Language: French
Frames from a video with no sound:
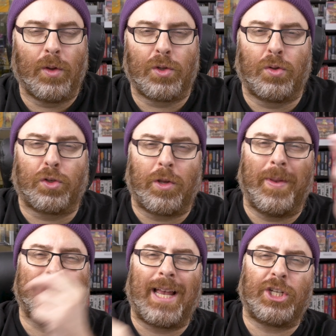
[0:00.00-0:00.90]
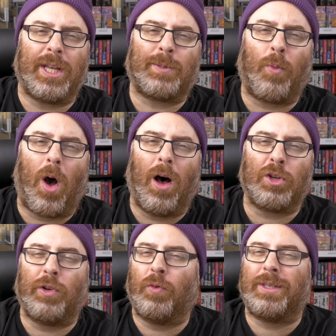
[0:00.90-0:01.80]
Sur ce message d'espoir,
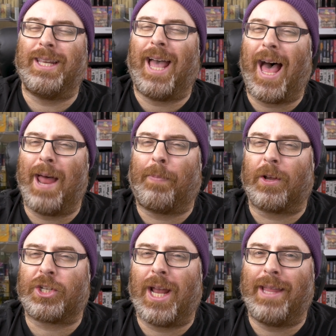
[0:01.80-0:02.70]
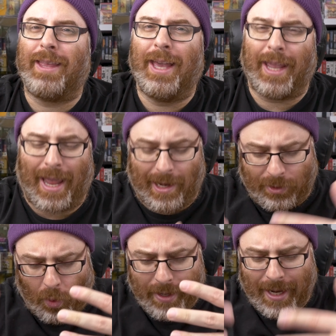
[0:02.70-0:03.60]
je vous dis à la prochaine et allez
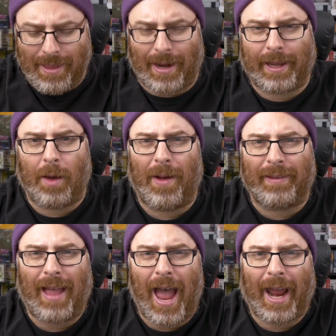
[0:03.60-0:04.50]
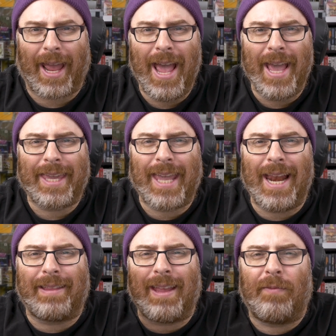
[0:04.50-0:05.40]
donc écrire dans les commentaires
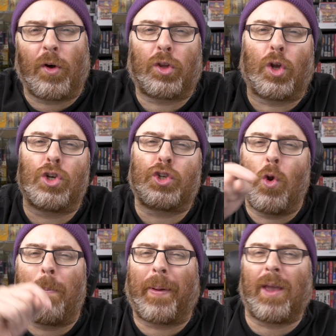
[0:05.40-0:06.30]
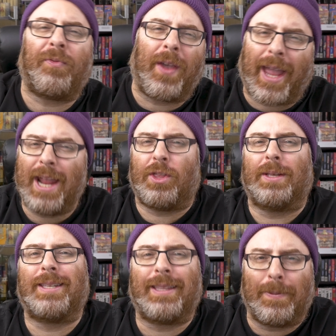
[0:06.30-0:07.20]
quel était votre jeu préféré
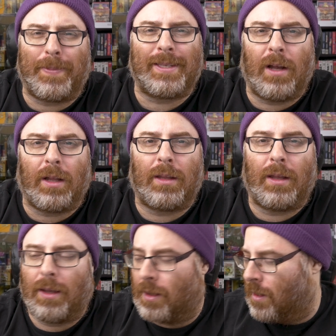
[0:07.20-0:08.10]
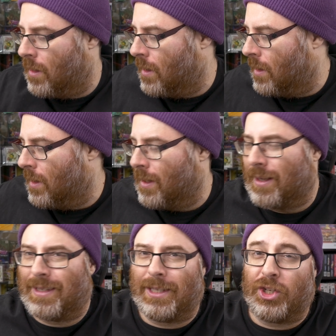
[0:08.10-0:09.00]
de cet épisode.
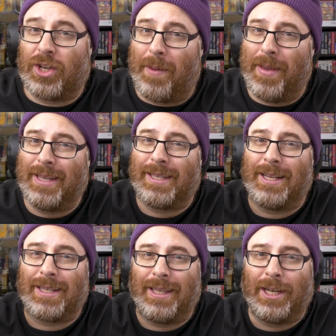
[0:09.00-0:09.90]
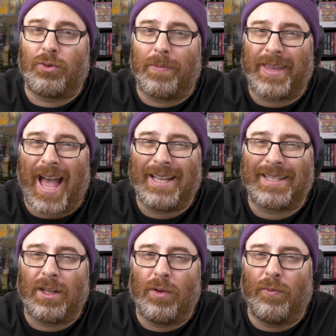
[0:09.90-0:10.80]
Si jamais c'est le CD de
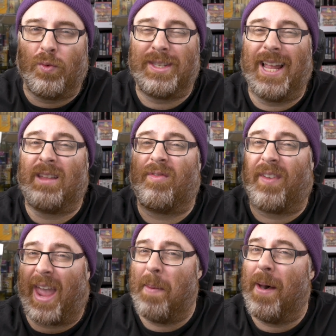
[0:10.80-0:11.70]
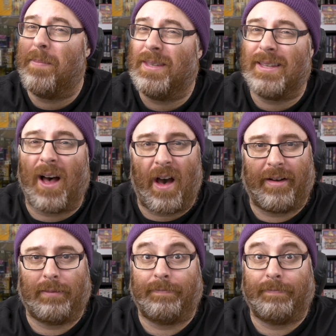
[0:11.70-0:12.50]
Dreamcast, vous êtes vraiment bizarre.